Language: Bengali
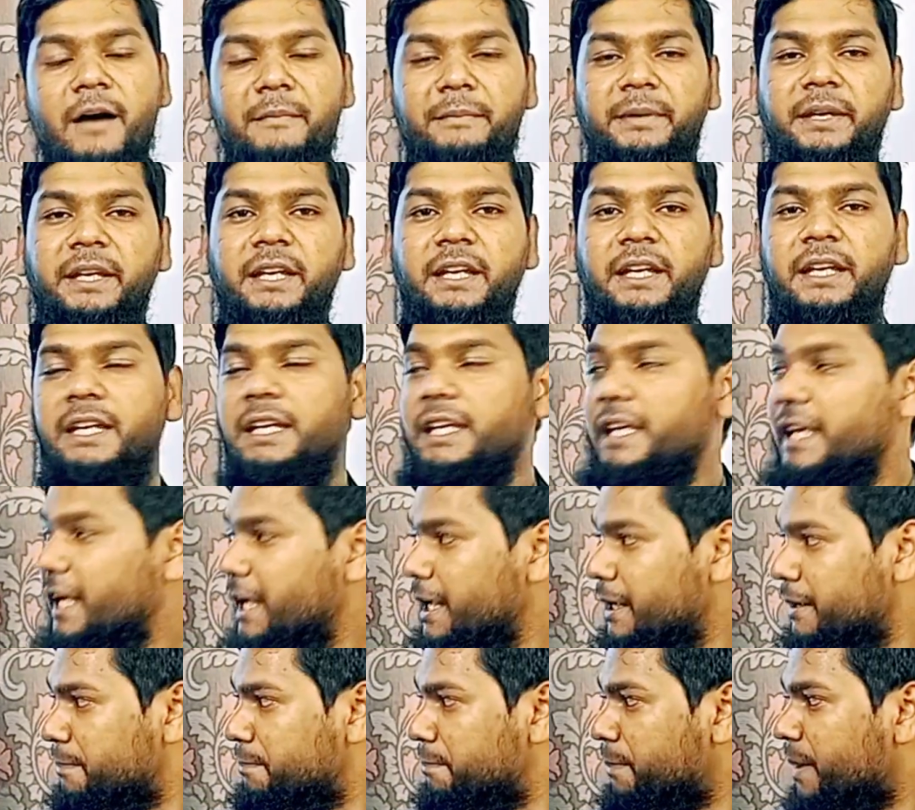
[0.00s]
আমি
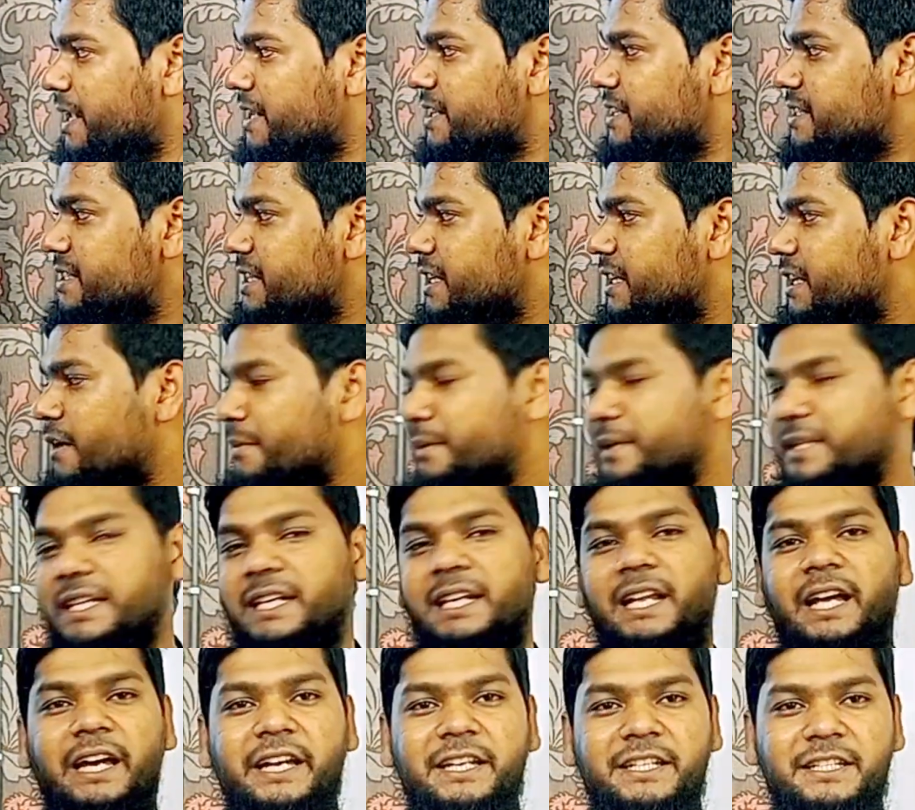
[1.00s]
এই পাঁচটা
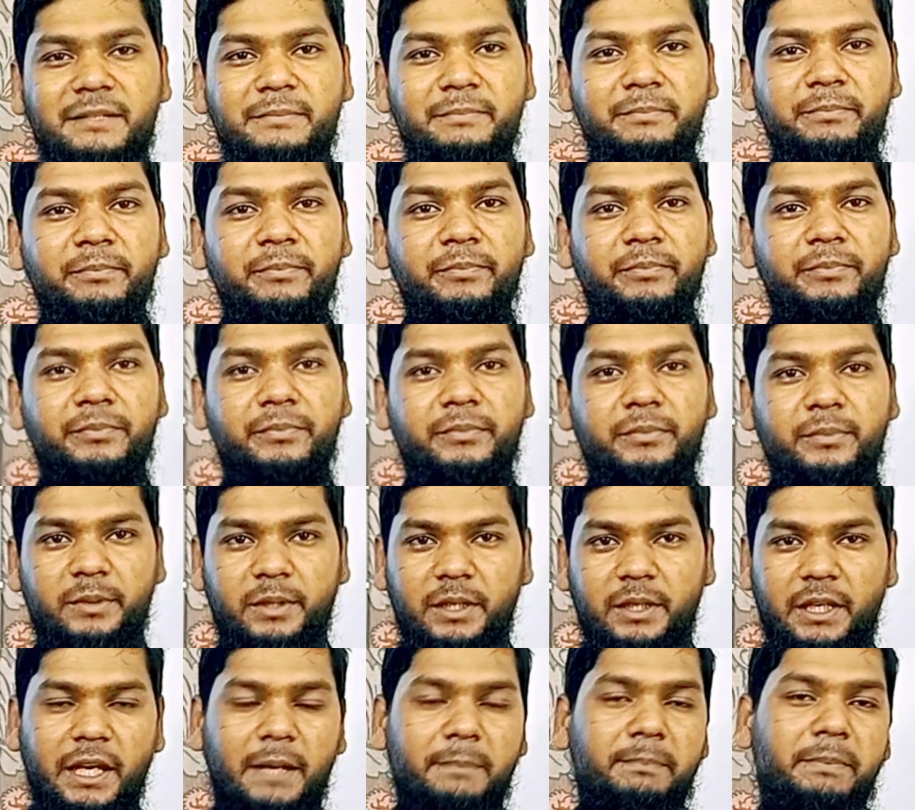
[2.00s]
গ্রামাটিক্যাল আইটেম
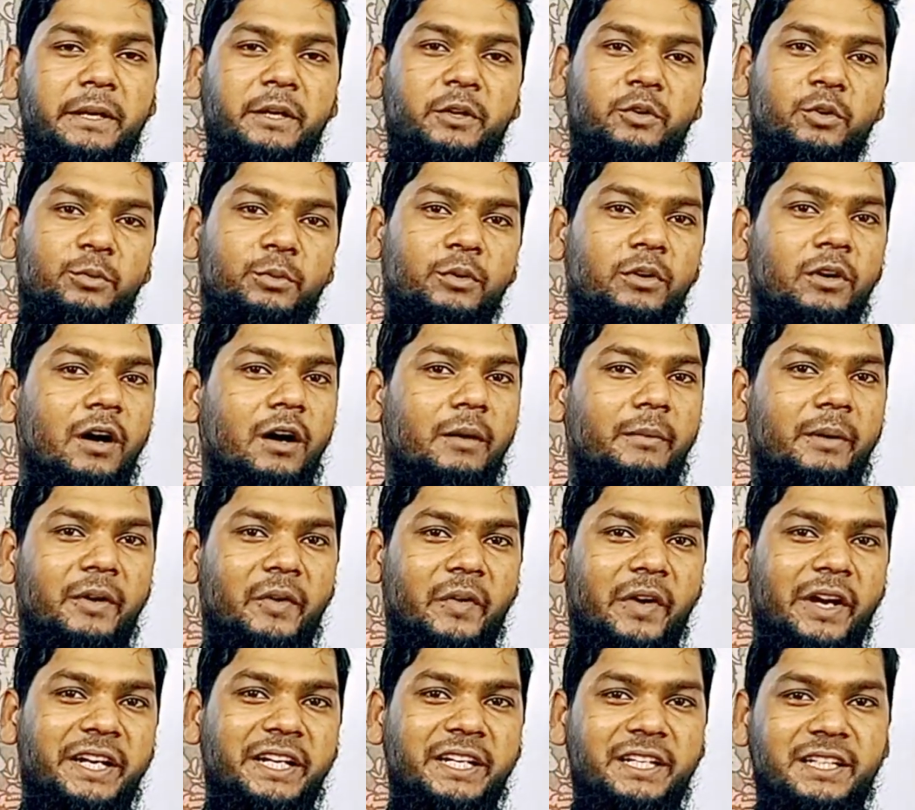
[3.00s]
অ্যাপ্লাই করব আমার
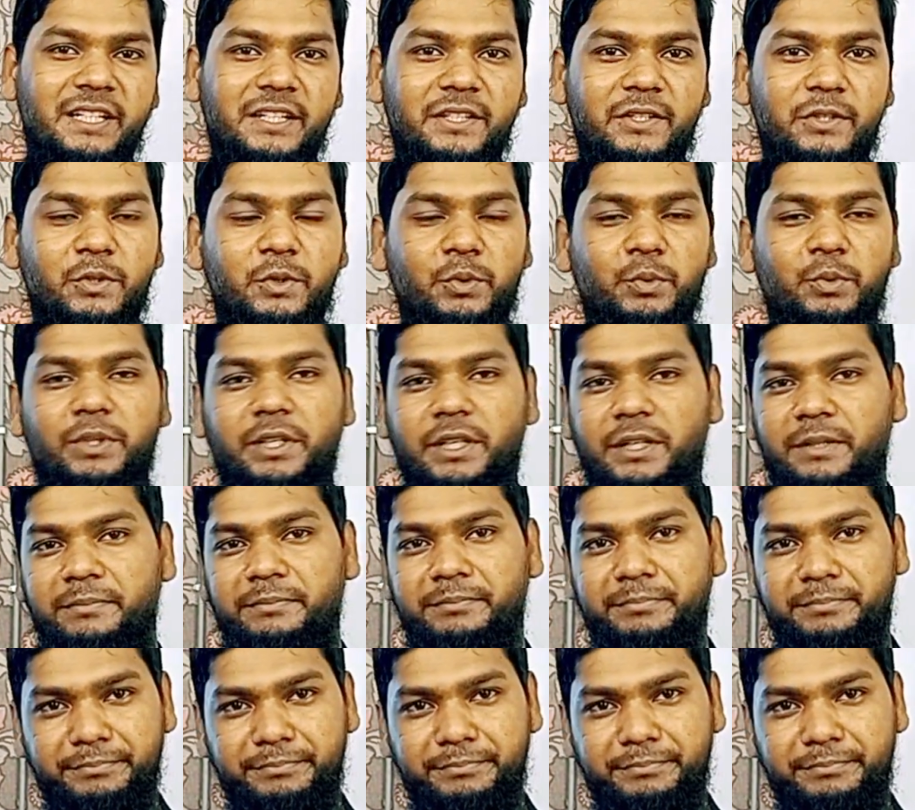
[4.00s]
রাইডিং টাস্ক টুতে